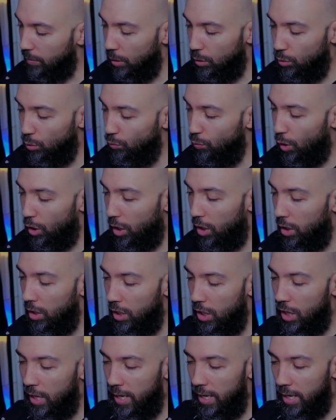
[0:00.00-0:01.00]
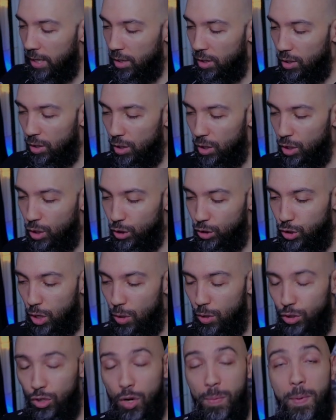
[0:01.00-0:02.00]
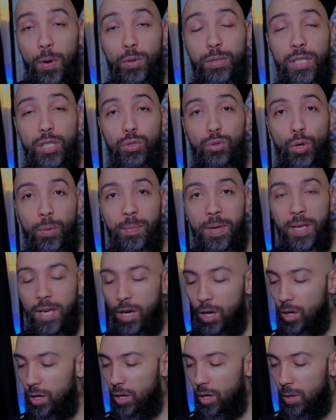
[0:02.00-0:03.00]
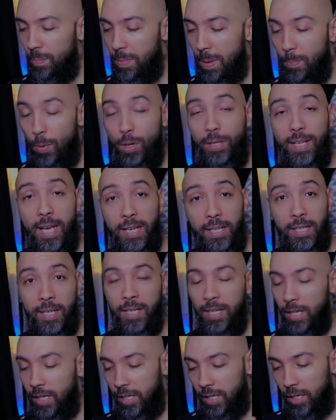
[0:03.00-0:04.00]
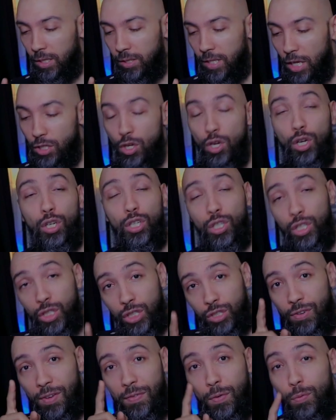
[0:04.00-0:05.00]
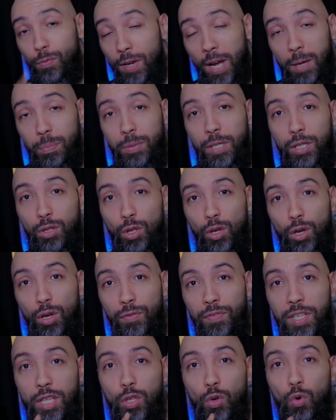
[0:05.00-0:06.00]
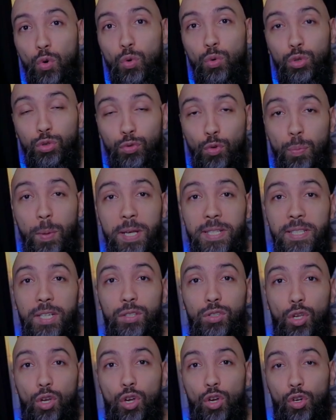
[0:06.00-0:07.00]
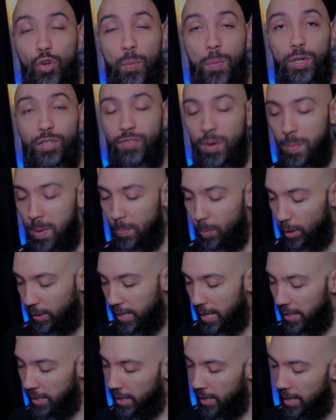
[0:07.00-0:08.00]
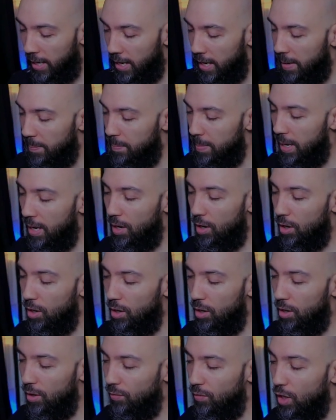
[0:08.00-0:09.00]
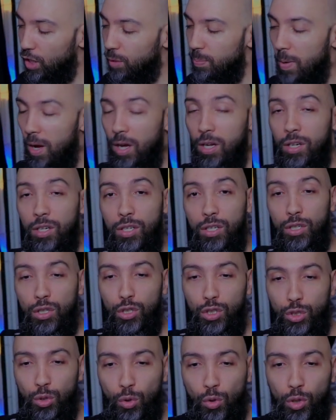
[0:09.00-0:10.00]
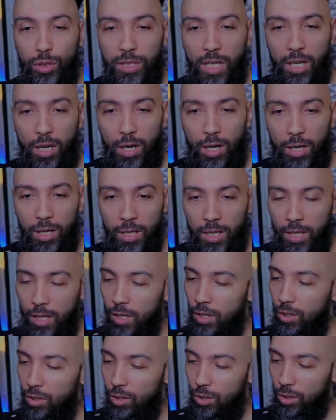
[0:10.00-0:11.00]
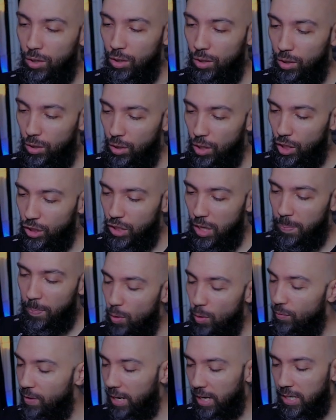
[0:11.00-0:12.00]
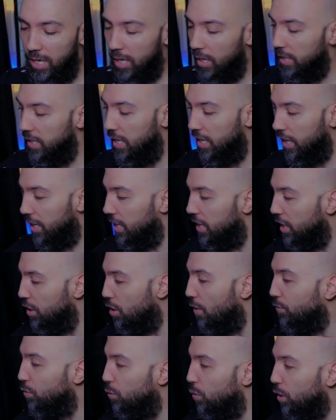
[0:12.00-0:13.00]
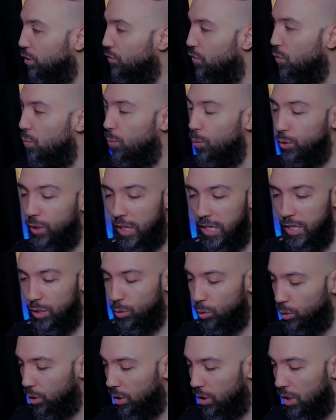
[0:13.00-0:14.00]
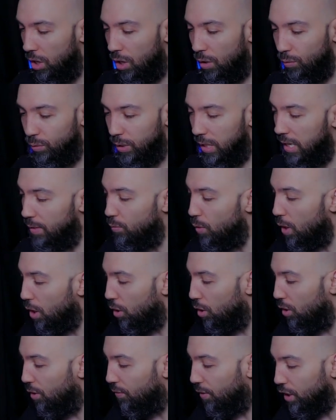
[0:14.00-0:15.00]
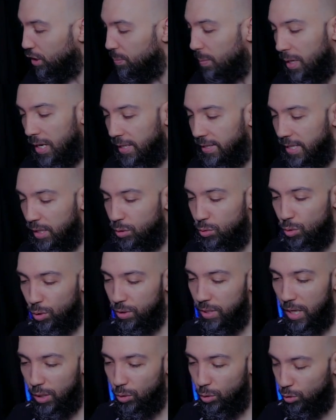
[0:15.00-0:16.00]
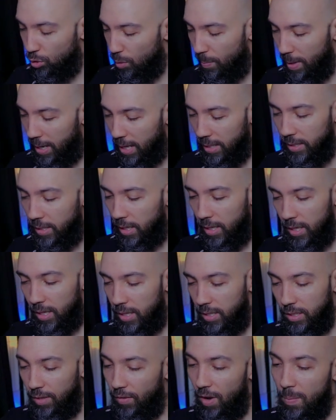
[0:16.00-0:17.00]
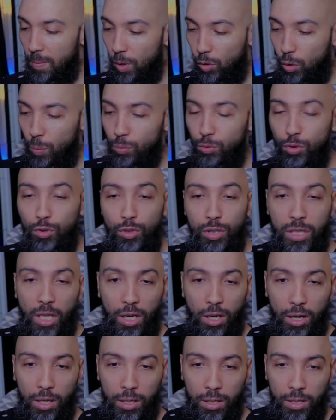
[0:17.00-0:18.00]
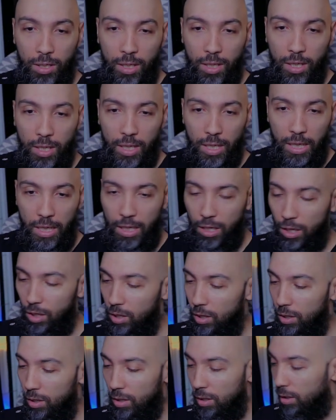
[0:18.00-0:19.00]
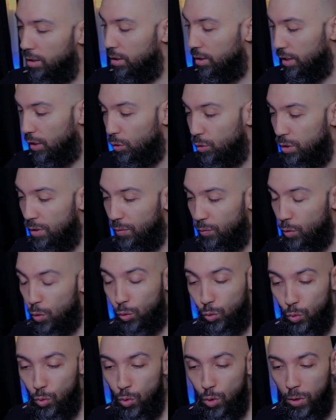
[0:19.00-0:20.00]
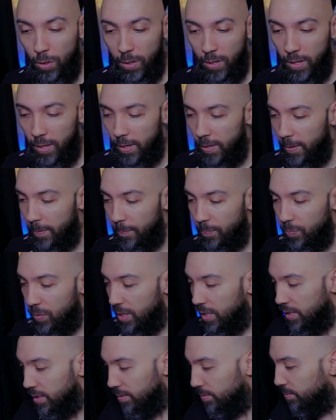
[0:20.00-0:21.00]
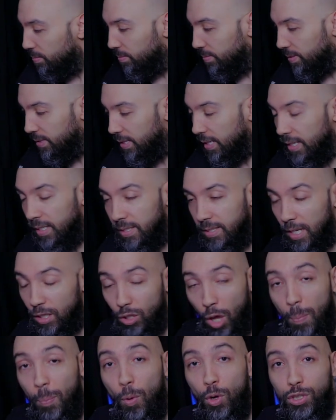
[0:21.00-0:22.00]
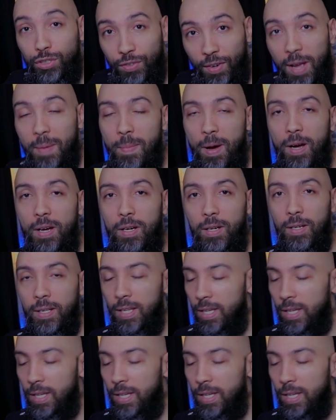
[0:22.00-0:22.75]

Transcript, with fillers: Donc voilà, euh, je, le, mets aussi sur mes, euh, bol cakes. D'ailleurs, je vais vous faire une petite euh, vidéo où je vous présente comment je fais mes bol cakes. Mais franchement, côté là là je ne ouvert, il, est, neuf celui-là, je vais vous montrer les autres. Vous allez voir, franchement, la texture, c'est un truc de malade. C'est vraiment comme du Nutella. Et, au niveau goût, ça se rapproche vraiment.